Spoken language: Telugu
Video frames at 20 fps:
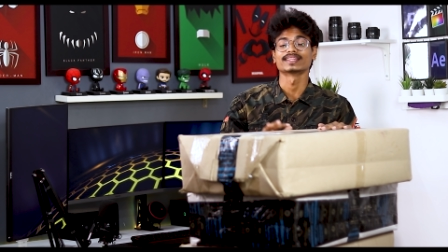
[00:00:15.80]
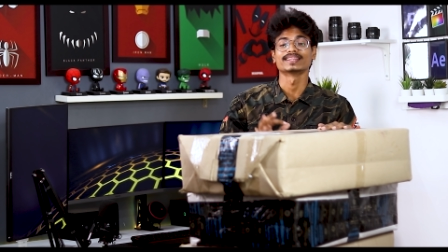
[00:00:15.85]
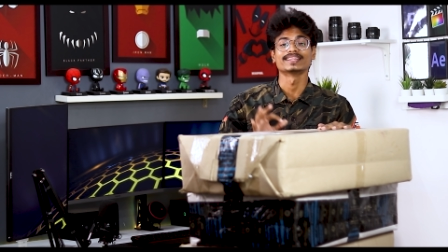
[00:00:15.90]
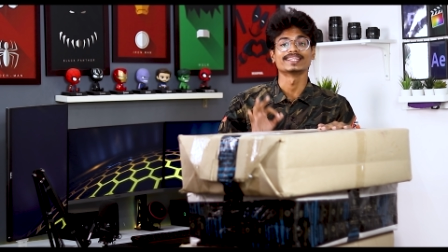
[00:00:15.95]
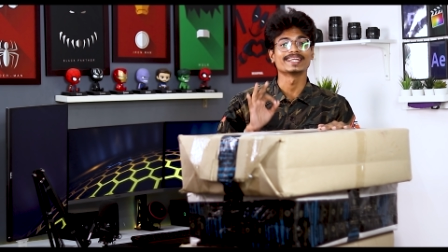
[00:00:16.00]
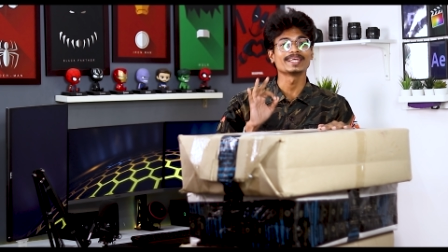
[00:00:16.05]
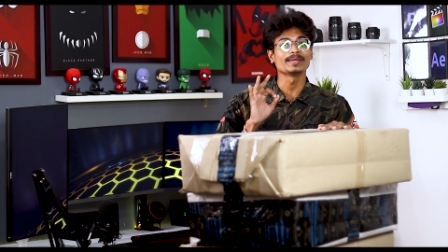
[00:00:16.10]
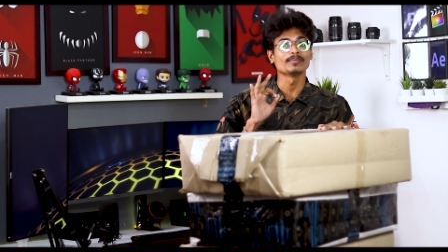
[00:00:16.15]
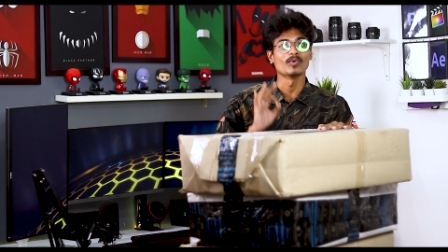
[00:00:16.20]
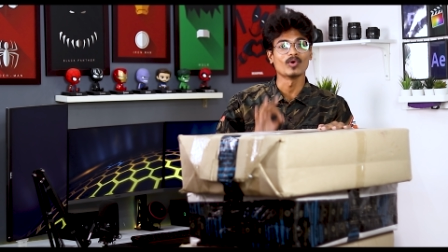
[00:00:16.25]
కూడా
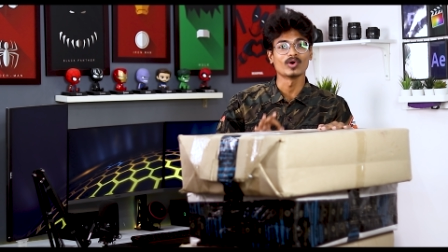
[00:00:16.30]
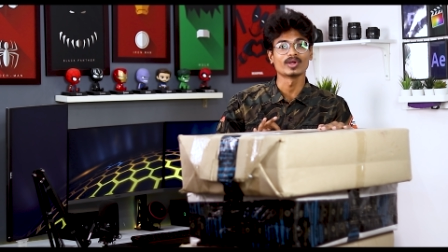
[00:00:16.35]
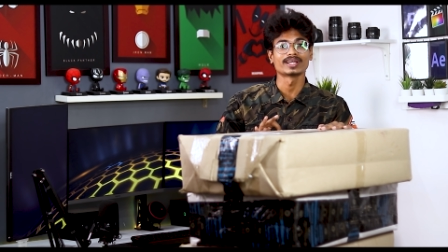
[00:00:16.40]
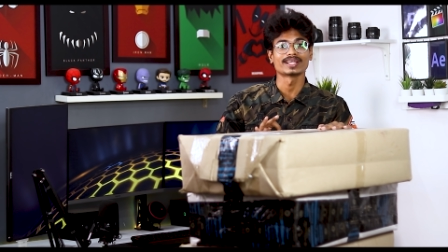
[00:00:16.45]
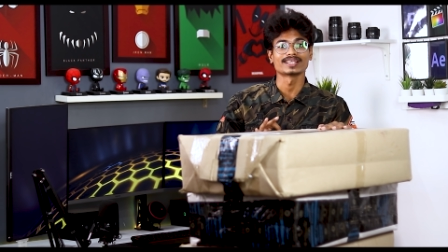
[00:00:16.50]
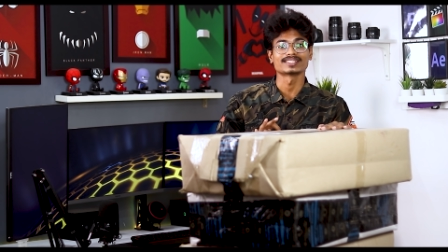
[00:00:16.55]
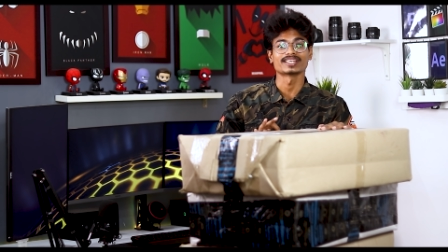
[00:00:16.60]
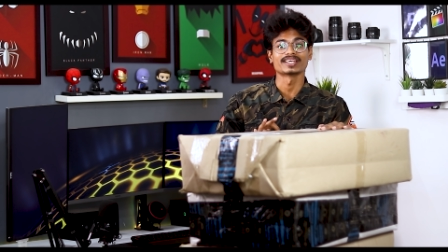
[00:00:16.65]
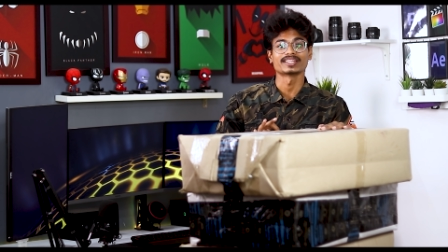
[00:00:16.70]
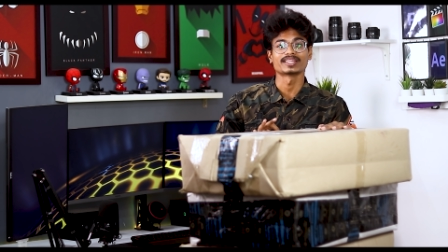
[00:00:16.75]
త్రీ
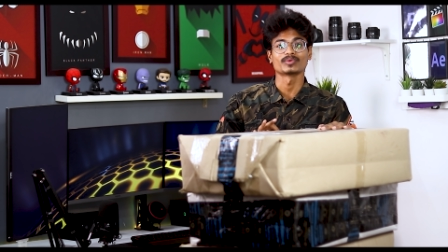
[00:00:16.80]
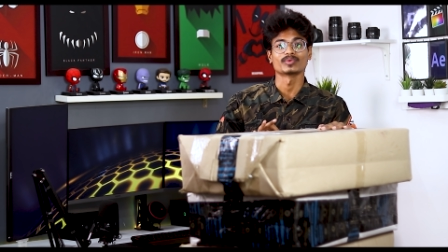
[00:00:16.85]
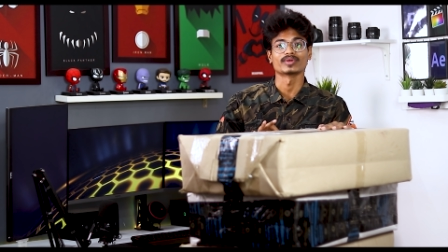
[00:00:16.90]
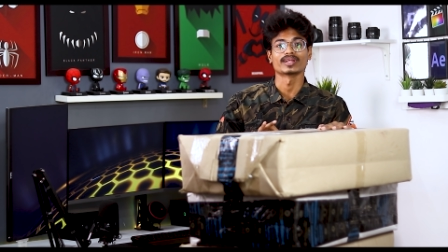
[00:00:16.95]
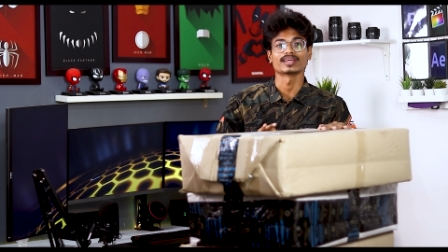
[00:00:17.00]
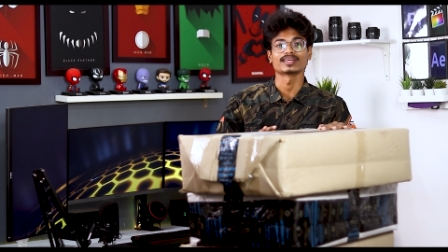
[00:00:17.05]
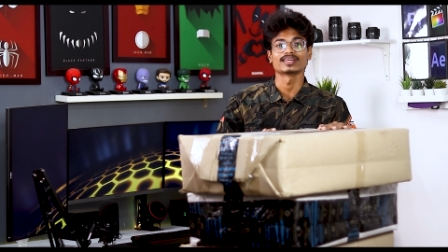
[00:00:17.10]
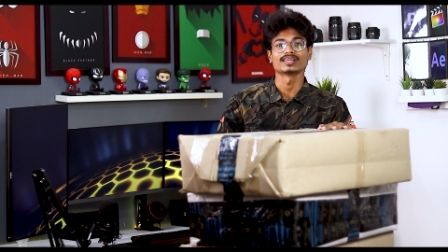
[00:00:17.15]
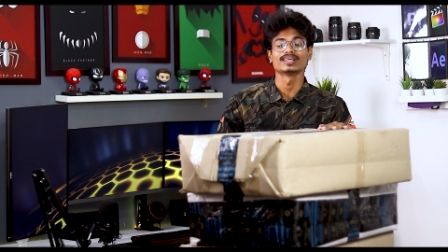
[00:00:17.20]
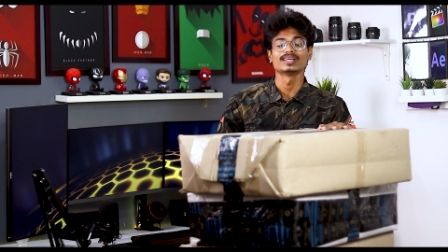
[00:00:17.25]
మానిటైజ్ అయితే
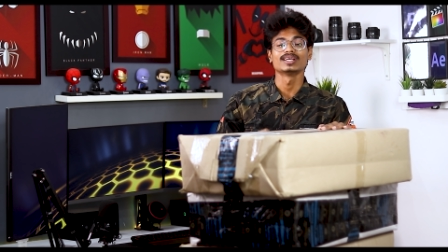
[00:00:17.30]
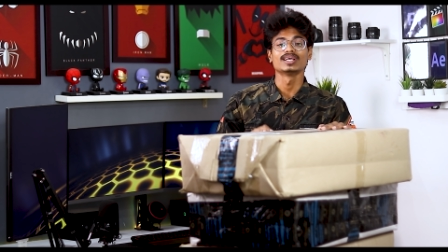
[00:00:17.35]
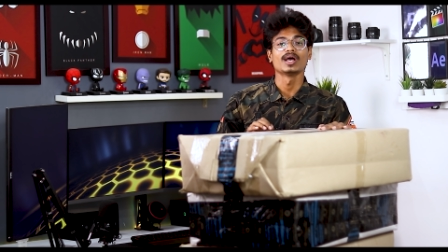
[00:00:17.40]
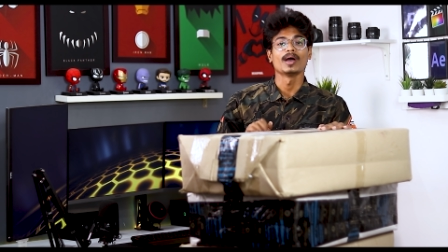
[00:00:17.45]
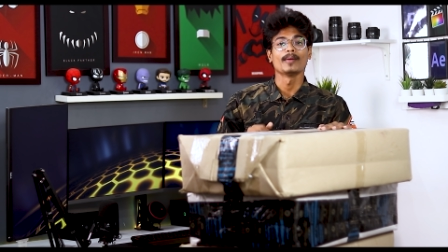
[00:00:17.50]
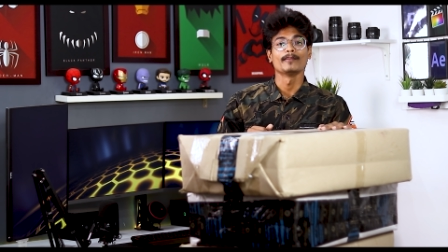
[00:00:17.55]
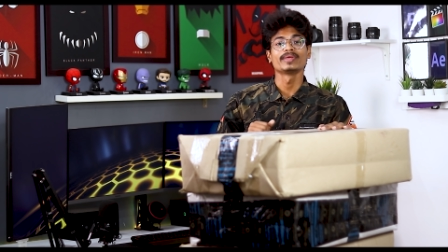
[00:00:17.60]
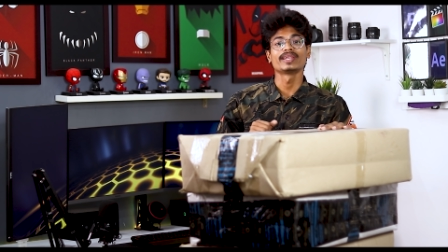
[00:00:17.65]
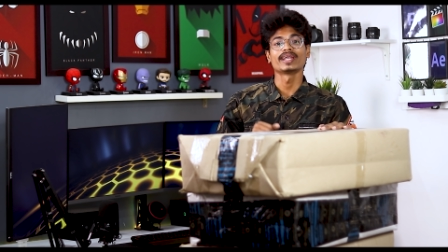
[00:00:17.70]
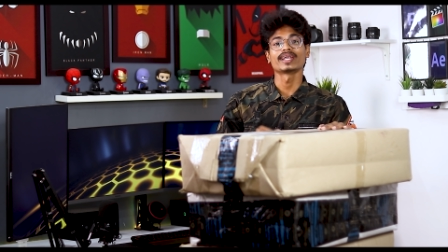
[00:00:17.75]
ఉన్నాయి
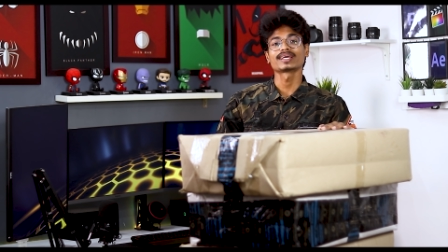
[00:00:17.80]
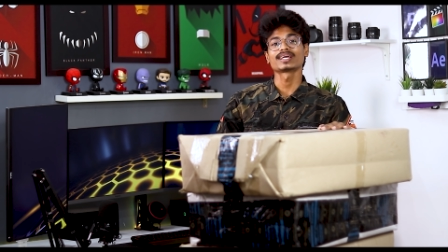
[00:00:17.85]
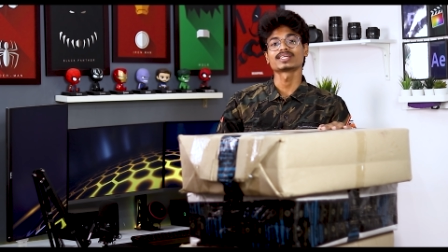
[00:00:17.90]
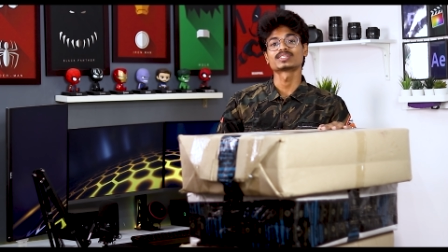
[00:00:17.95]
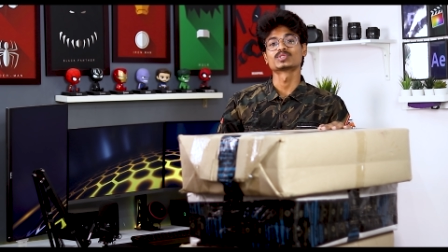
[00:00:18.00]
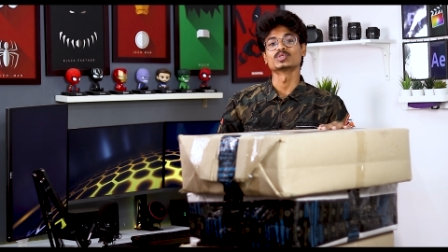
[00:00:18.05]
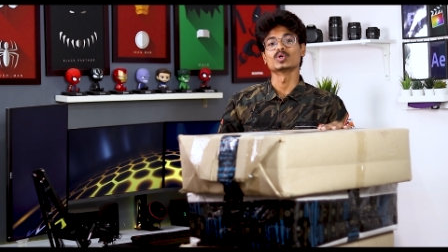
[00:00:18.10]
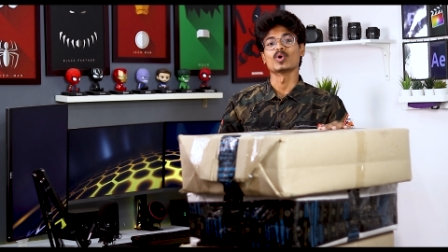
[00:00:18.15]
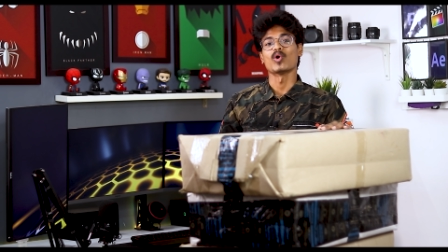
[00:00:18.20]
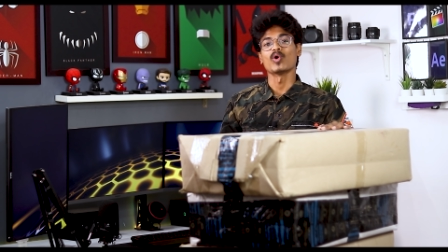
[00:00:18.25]
మీరు
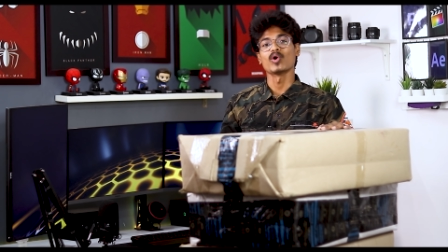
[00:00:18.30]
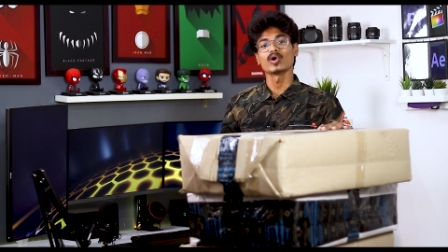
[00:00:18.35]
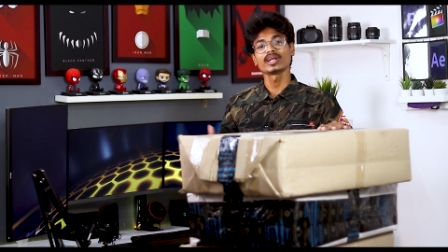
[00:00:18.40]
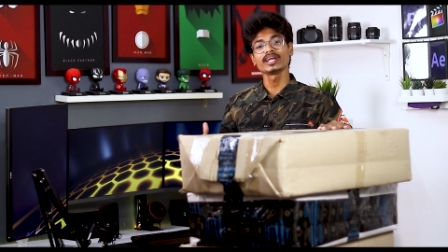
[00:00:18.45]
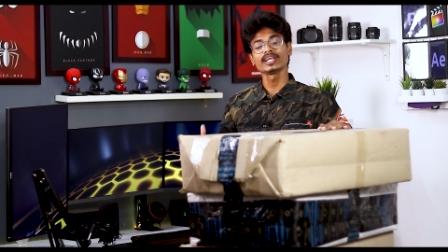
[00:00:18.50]
అడగచ్చు